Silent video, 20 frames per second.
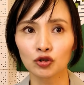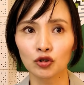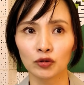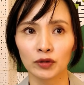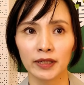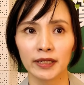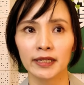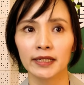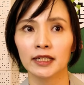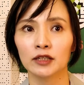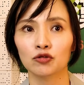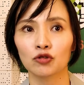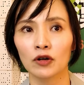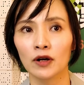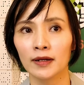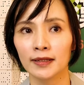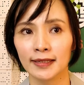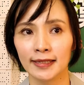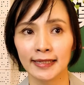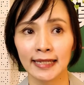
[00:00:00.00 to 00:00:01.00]
种的一个
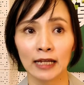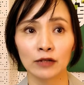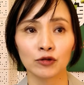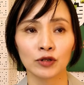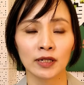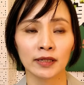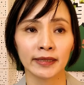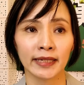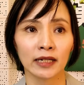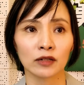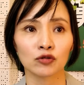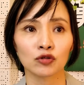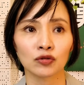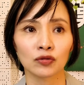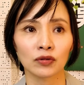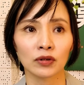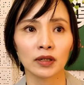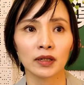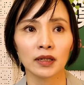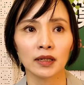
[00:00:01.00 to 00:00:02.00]
状况之下去衡量，
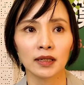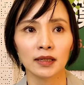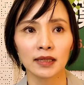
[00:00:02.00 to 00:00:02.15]
说